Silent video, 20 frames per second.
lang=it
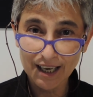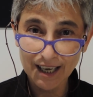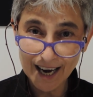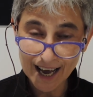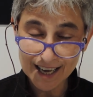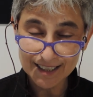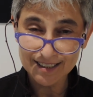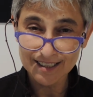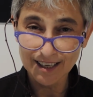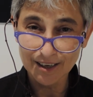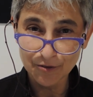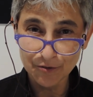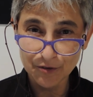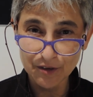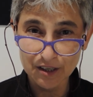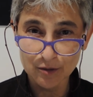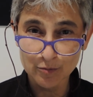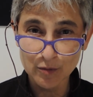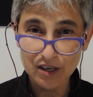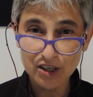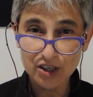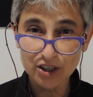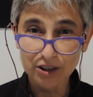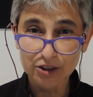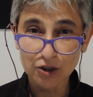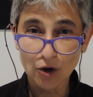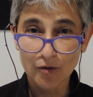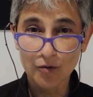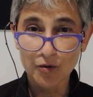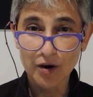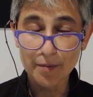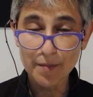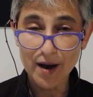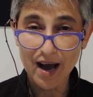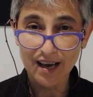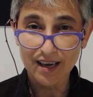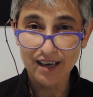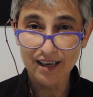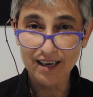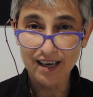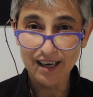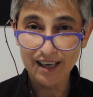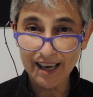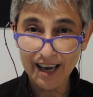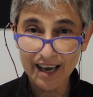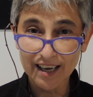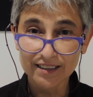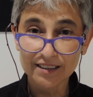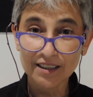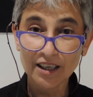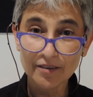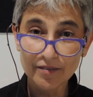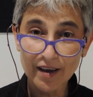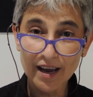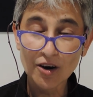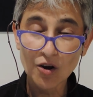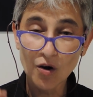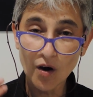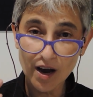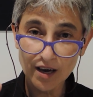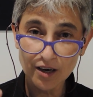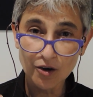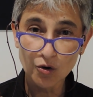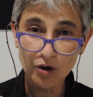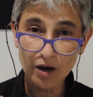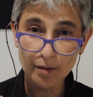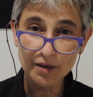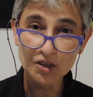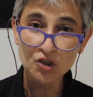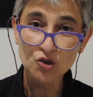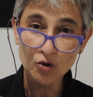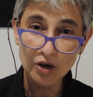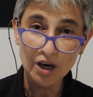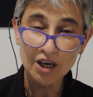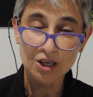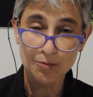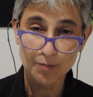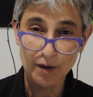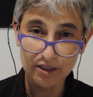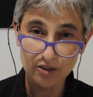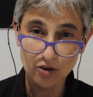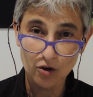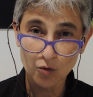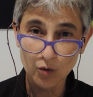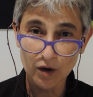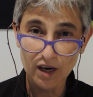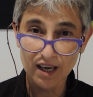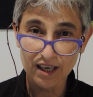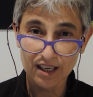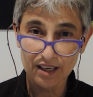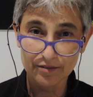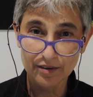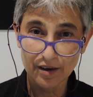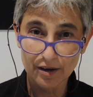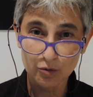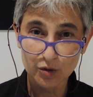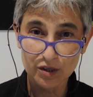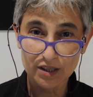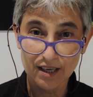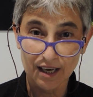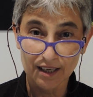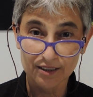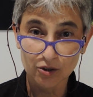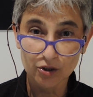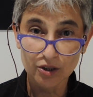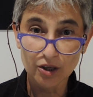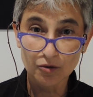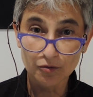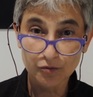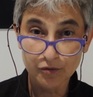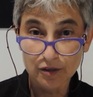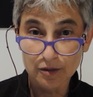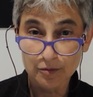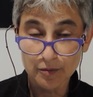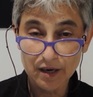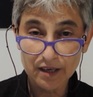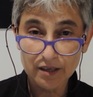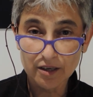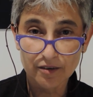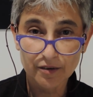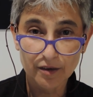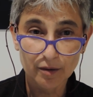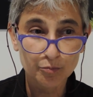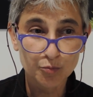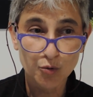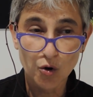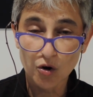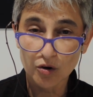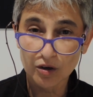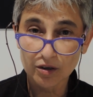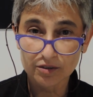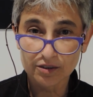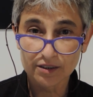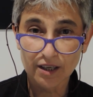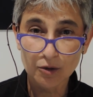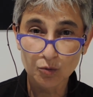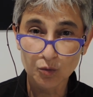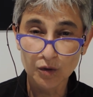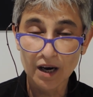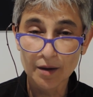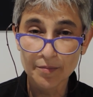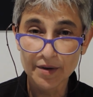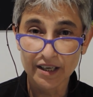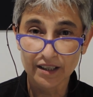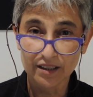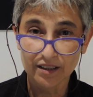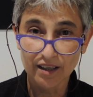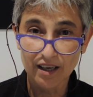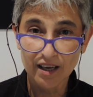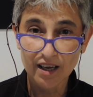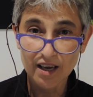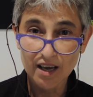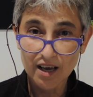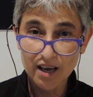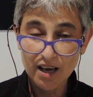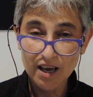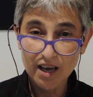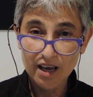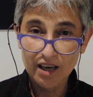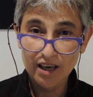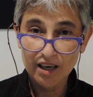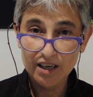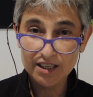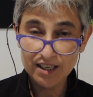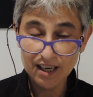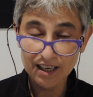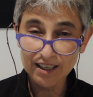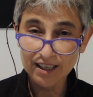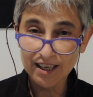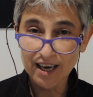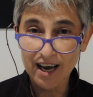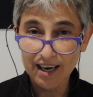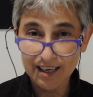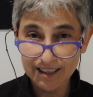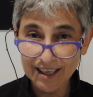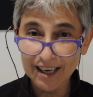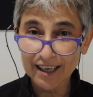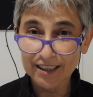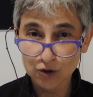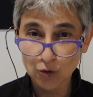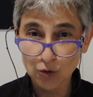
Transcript: grazie al firmware si trova una macchina che è di livello ancora maggiore rispetto a quella che aveva acquistato ed è un firmware che può tranquillamente scaricare da